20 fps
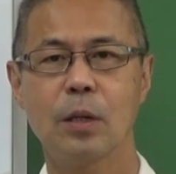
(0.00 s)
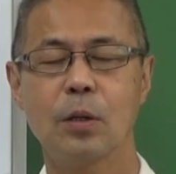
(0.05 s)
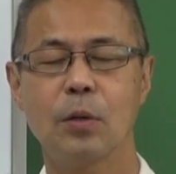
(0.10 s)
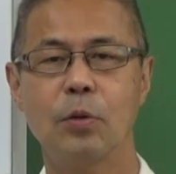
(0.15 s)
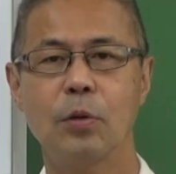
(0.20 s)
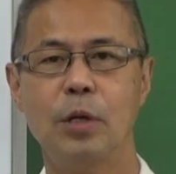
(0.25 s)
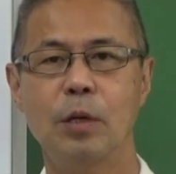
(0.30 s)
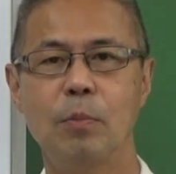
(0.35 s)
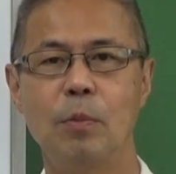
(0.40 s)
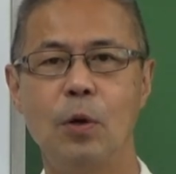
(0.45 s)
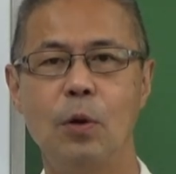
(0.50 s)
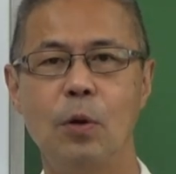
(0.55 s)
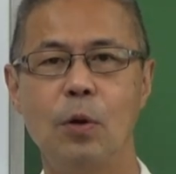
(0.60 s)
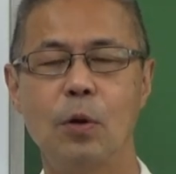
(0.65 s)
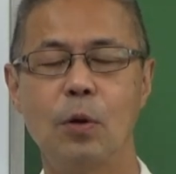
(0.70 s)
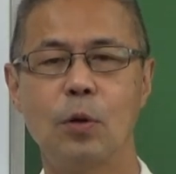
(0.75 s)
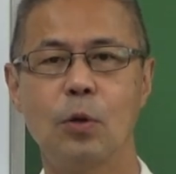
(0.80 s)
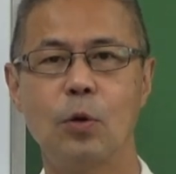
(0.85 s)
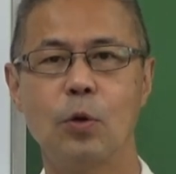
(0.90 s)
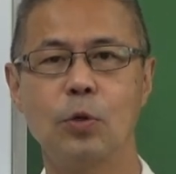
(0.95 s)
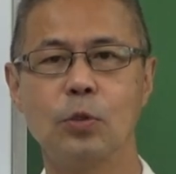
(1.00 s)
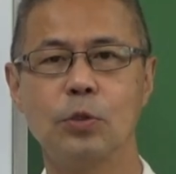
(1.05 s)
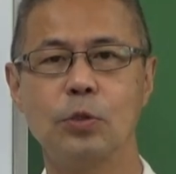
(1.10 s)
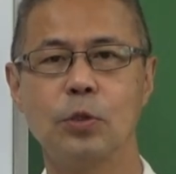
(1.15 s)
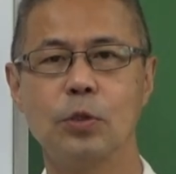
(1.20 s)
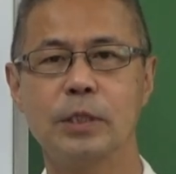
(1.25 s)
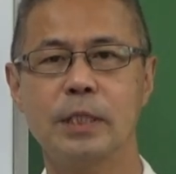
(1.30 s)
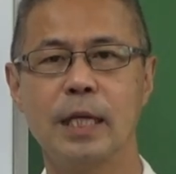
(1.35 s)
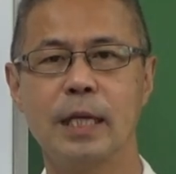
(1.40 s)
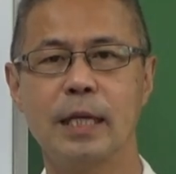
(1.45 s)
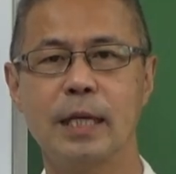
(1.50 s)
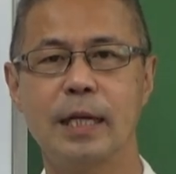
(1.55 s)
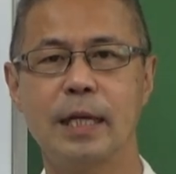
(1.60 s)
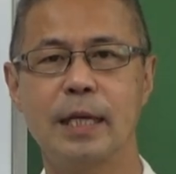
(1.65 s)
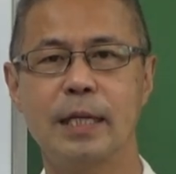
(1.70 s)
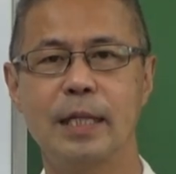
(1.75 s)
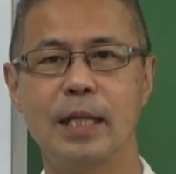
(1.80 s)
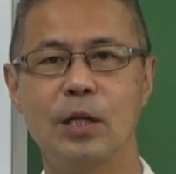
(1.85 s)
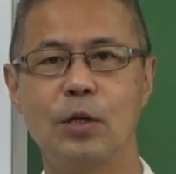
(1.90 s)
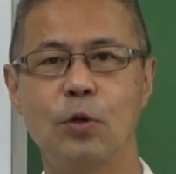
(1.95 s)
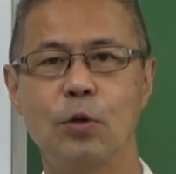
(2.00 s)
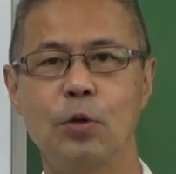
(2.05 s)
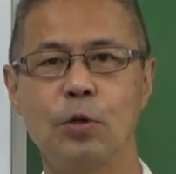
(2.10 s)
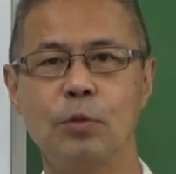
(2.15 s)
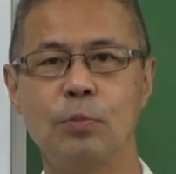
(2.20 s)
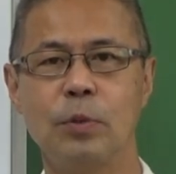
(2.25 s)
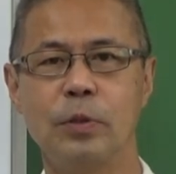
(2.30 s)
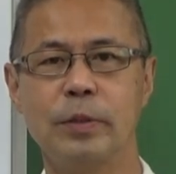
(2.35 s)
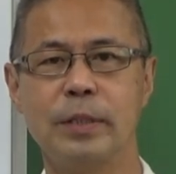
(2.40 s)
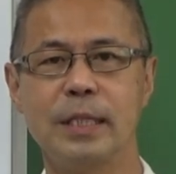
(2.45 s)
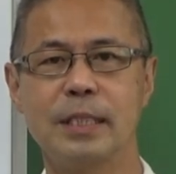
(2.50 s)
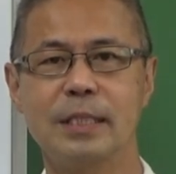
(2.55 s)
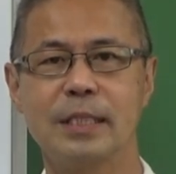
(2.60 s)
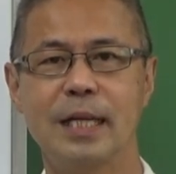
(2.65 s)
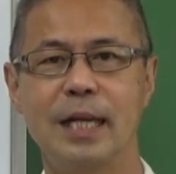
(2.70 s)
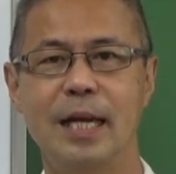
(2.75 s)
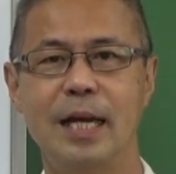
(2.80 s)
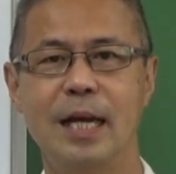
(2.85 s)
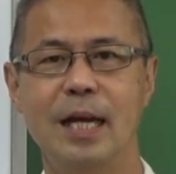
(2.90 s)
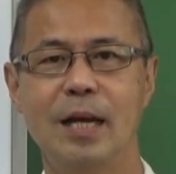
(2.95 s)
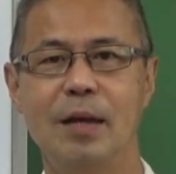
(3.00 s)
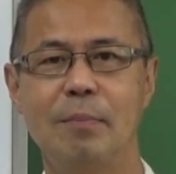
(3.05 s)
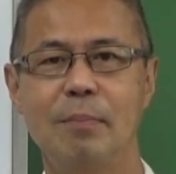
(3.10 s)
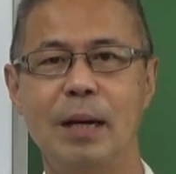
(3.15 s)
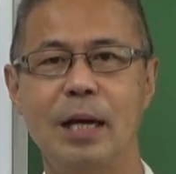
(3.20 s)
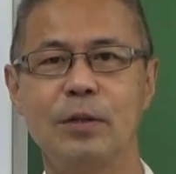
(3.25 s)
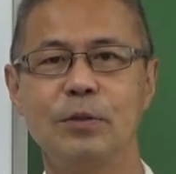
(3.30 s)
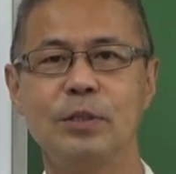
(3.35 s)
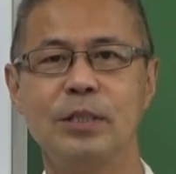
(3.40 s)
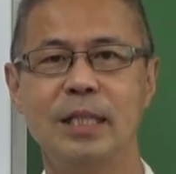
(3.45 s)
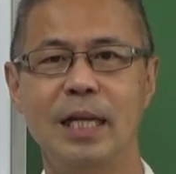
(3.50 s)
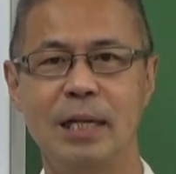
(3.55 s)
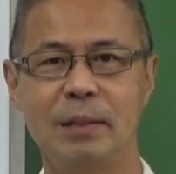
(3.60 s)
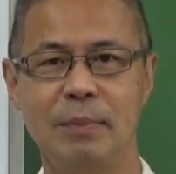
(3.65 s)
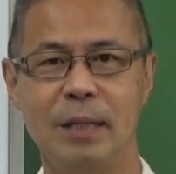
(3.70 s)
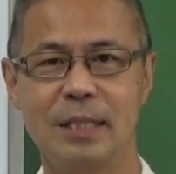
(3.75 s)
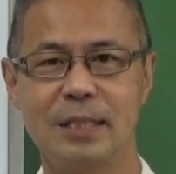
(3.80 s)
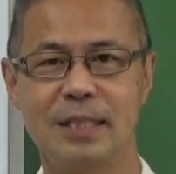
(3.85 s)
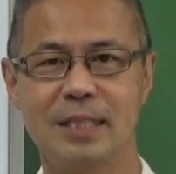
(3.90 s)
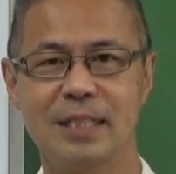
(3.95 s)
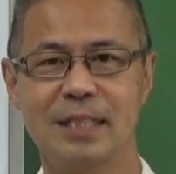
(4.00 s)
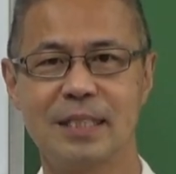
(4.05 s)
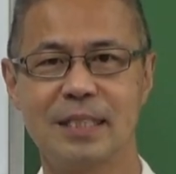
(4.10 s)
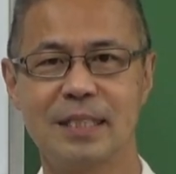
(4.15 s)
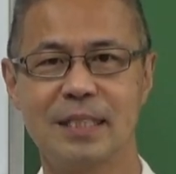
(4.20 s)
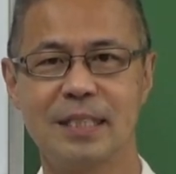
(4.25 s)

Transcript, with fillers: これも甲状腺から出るホルモンですから丸になります。